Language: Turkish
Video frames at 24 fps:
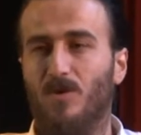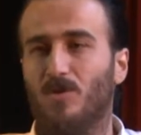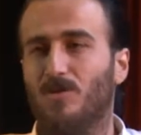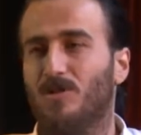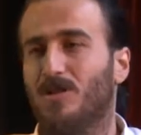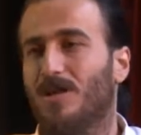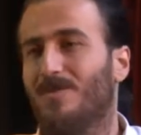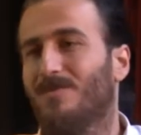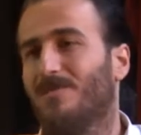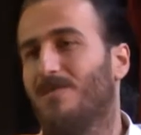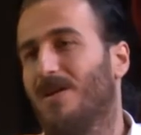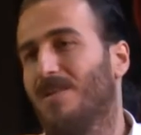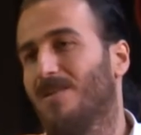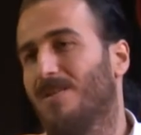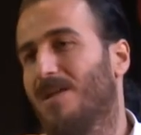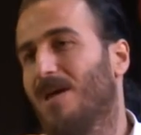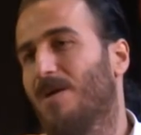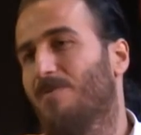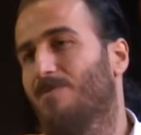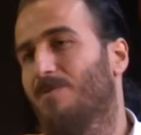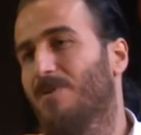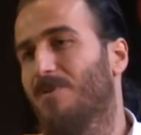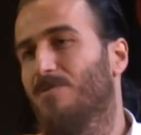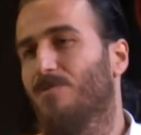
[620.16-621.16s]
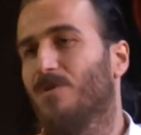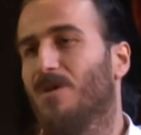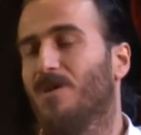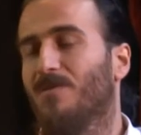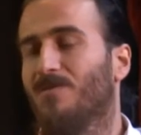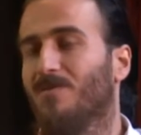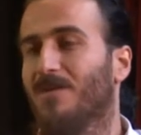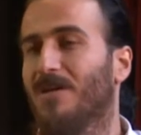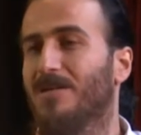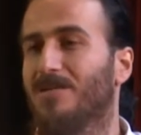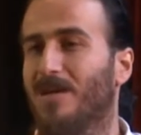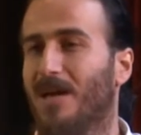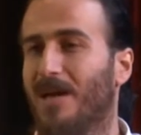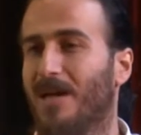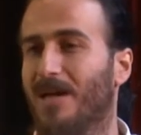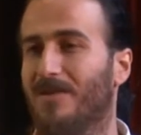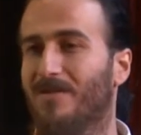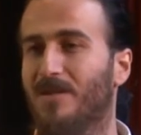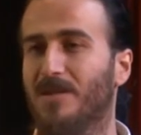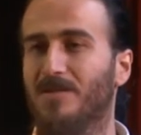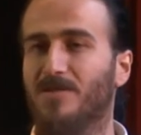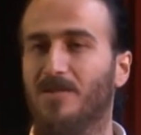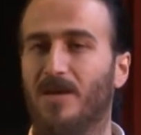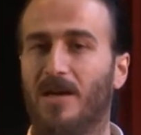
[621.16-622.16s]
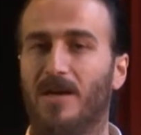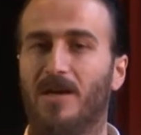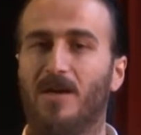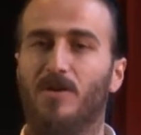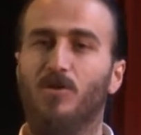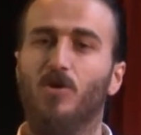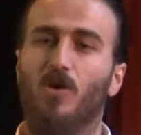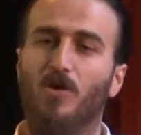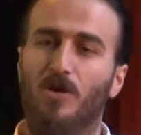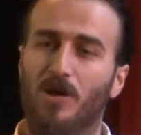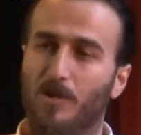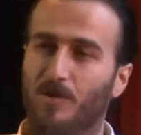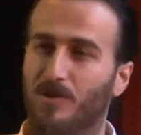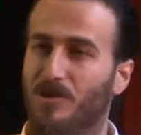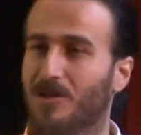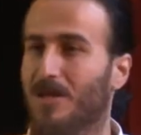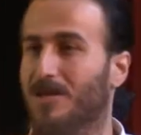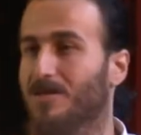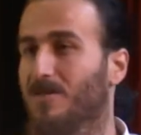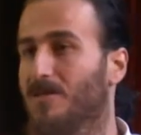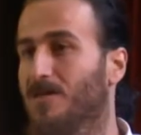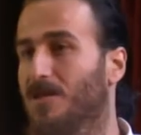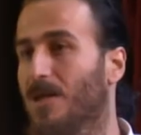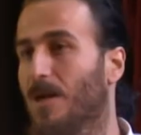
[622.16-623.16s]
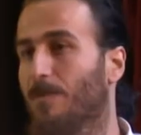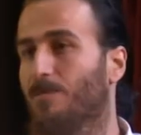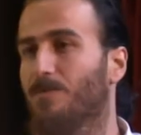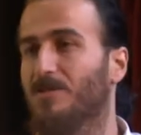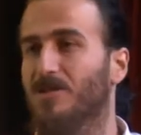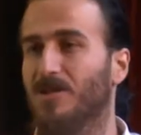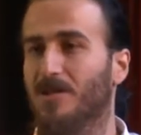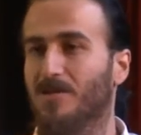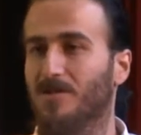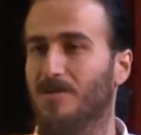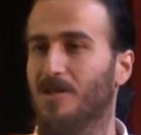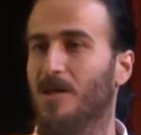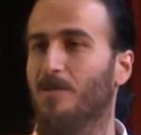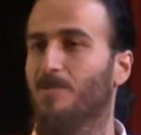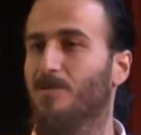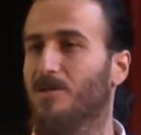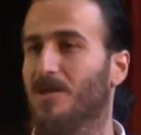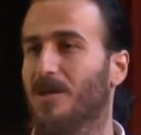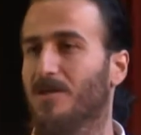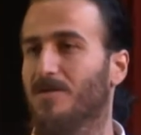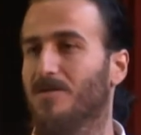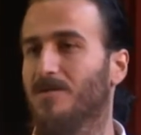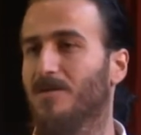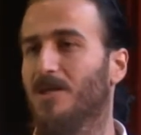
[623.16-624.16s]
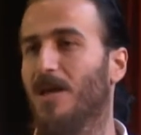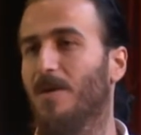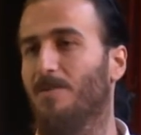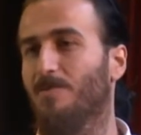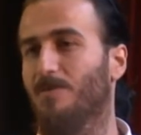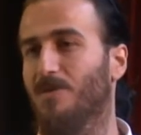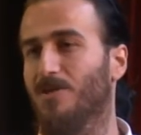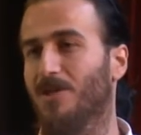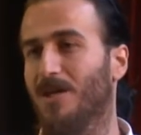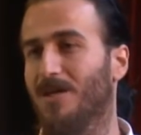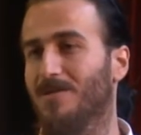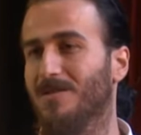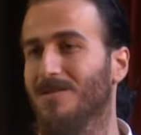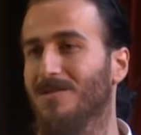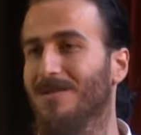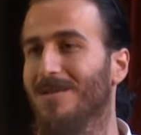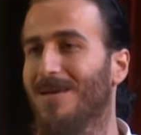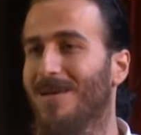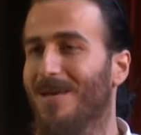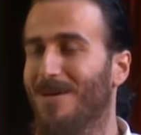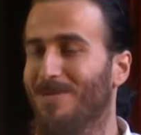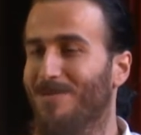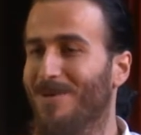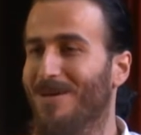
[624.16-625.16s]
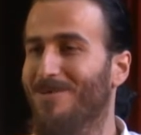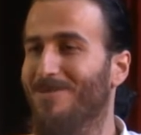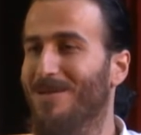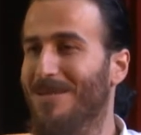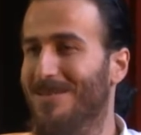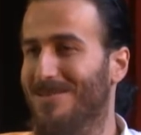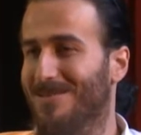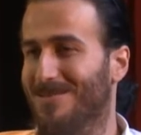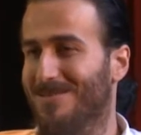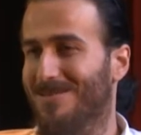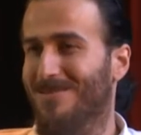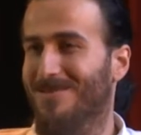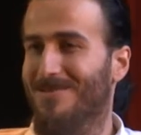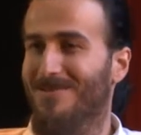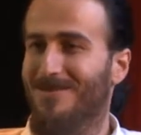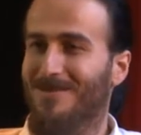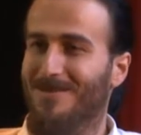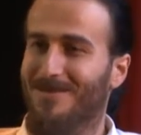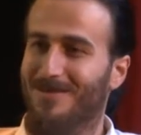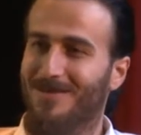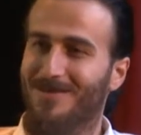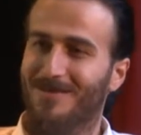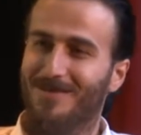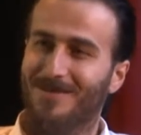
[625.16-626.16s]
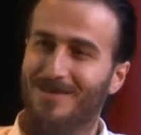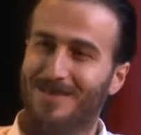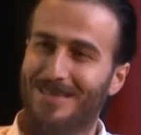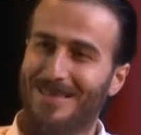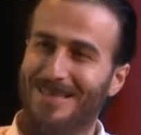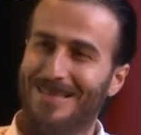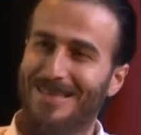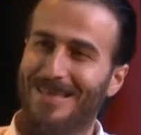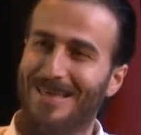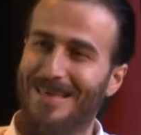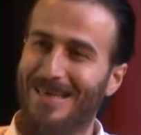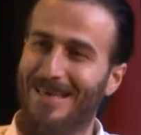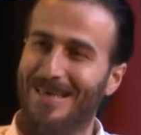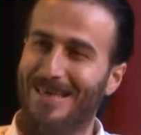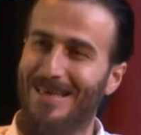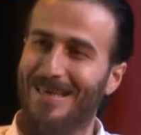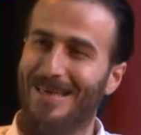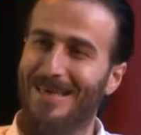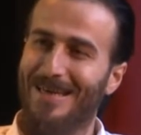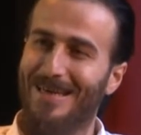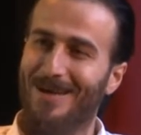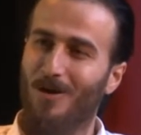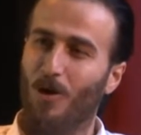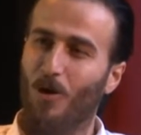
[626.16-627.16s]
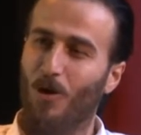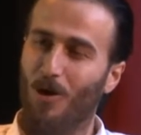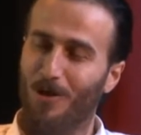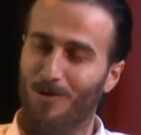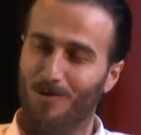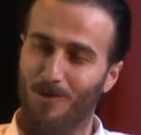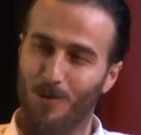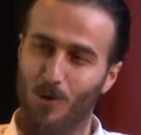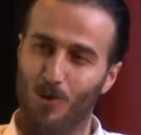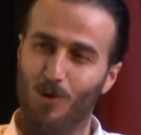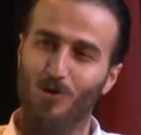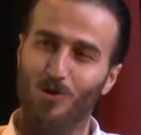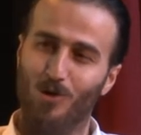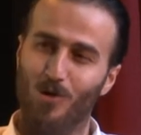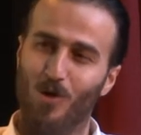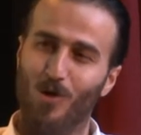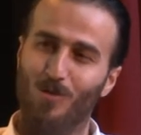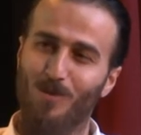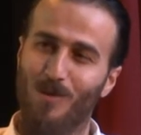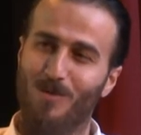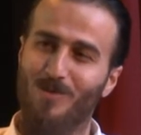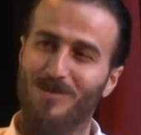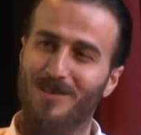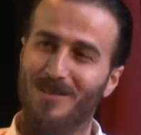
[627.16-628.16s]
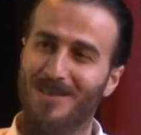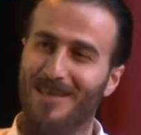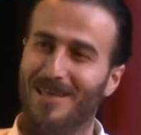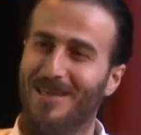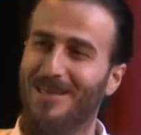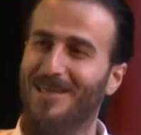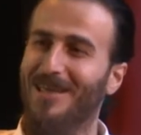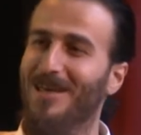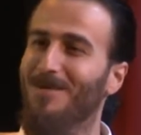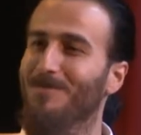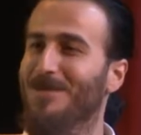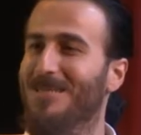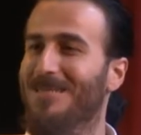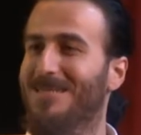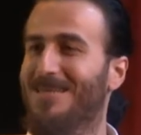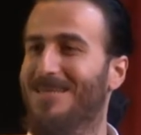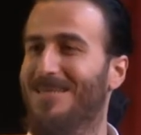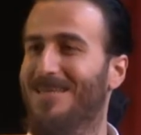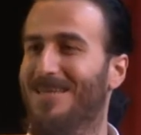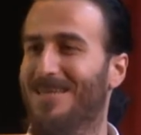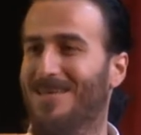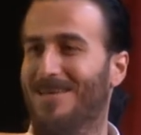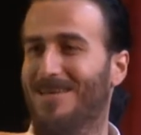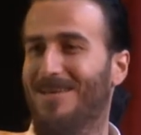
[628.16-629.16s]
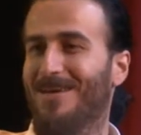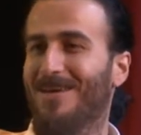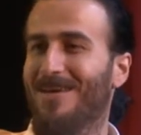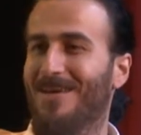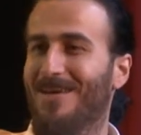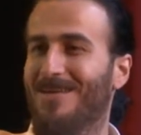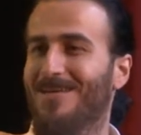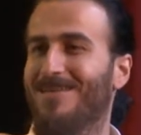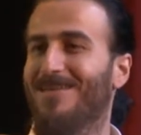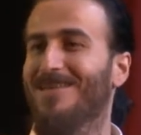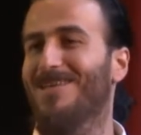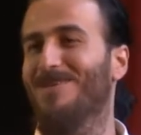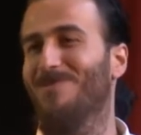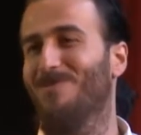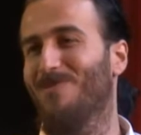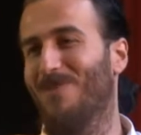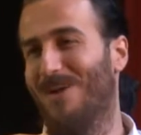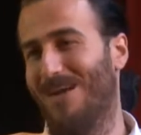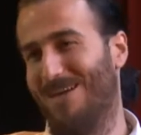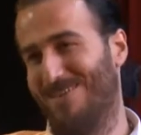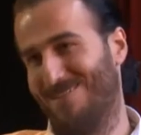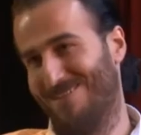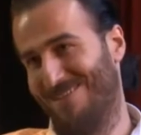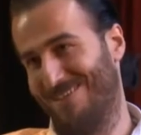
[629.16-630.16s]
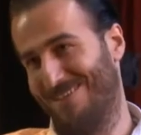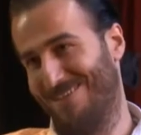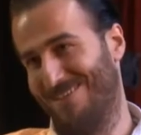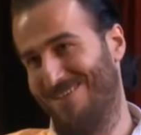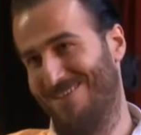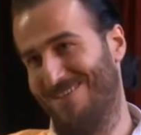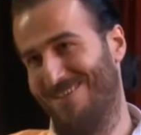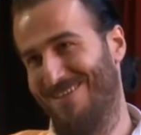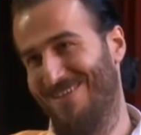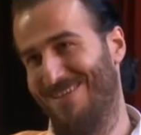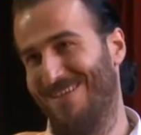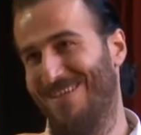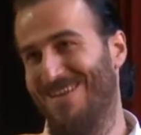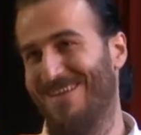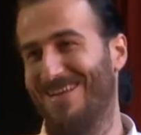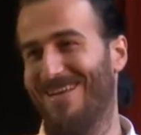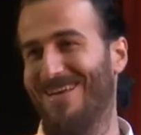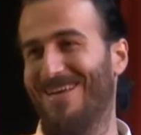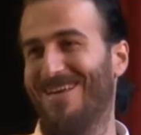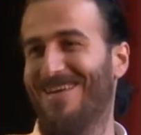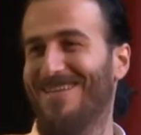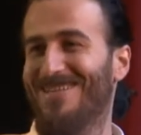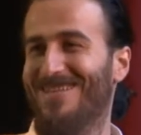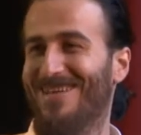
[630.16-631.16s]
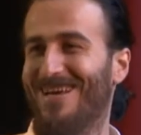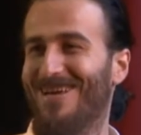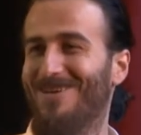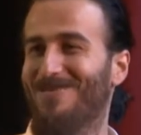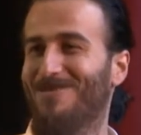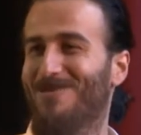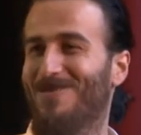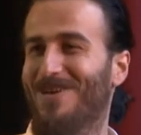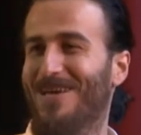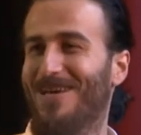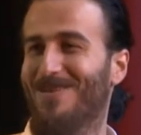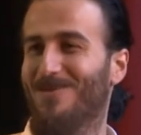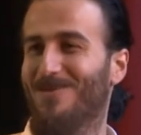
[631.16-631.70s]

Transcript: Hocam vallahi bilmiyorum vesaire vesaire. Yok yapacaksın, yapmayacaksın, yapacaksın, yapmayacaksın. Benim de e, o, bir oyuncuda olmaması gereken bir tik tikim vardı. Eyvah. Tamam mı?